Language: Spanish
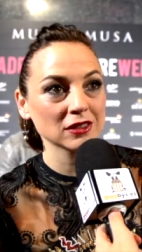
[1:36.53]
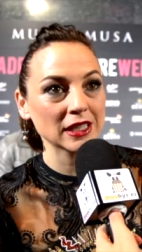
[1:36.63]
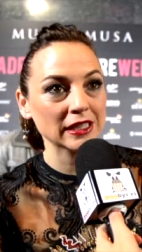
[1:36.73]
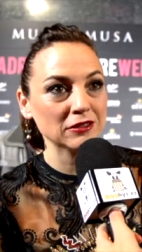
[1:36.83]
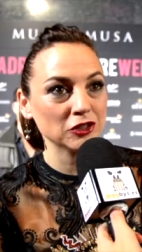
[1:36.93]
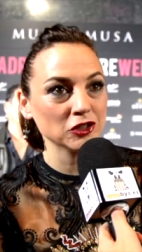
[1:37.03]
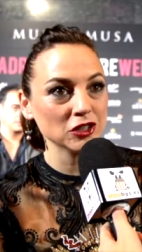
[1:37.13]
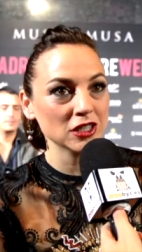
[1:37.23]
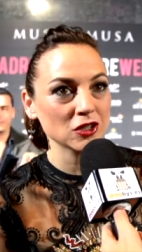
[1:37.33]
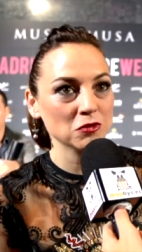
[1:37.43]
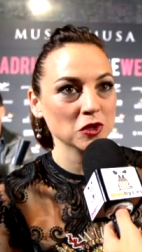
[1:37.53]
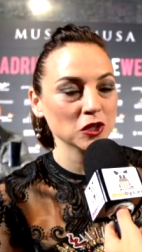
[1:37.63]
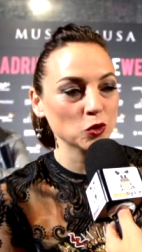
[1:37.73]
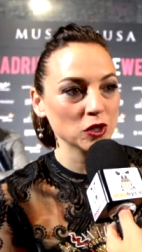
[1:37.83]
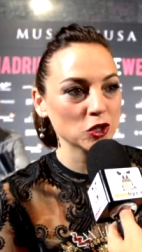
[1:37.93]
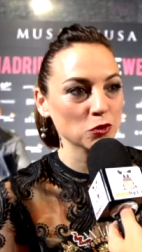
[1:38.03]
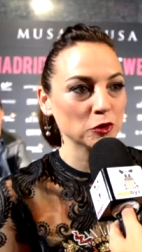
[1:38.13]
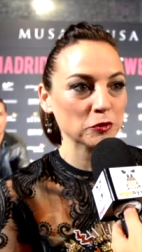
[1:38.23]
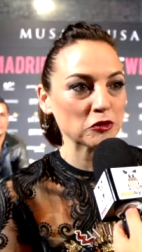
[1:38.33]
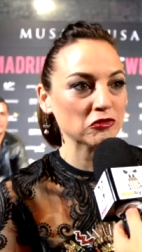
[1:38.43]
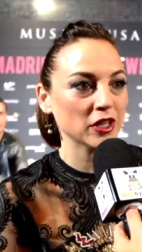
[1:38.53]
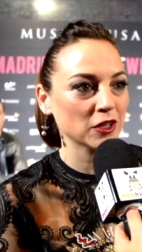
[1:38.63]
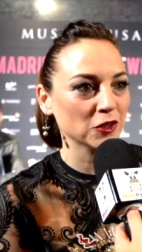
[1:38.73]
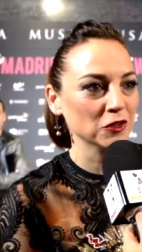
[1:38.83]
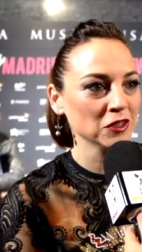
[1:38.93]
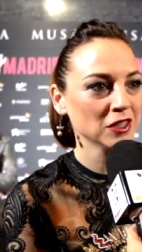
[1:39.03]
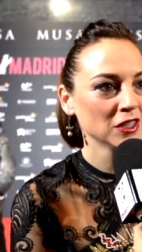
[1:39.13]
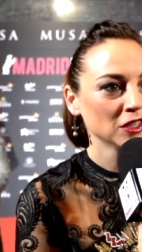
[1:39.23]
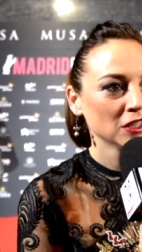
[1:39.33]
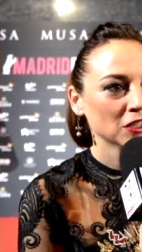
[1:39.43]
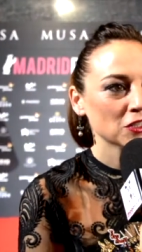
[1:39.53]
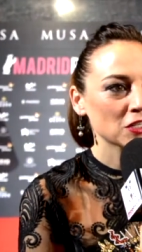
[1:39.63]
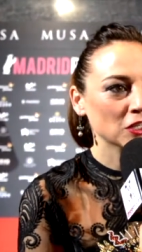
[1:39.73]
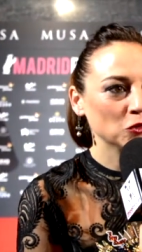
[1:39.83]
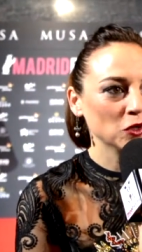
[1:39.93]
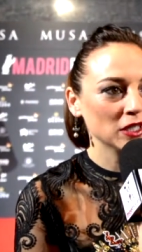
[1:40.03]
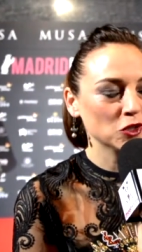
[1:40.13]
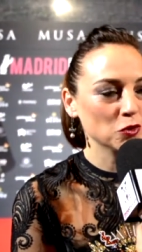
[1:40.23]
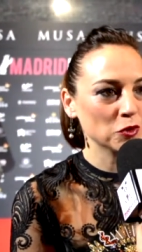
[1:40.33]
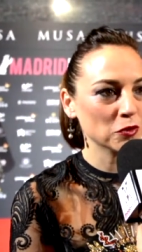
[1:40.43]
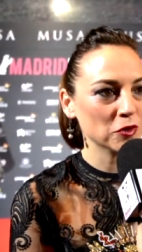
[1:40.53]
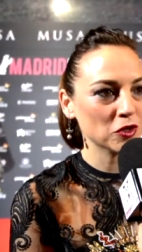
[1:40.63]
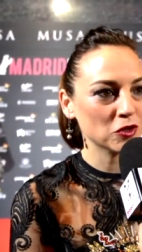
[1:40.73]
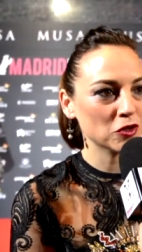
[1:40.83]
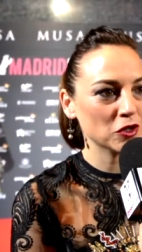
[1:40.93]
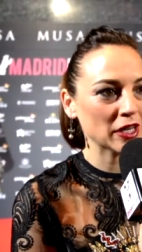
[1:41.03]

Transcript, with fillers: que en el fondo es como que tú eres tu propio infierno, ¿no? O sea, tú eres tu propio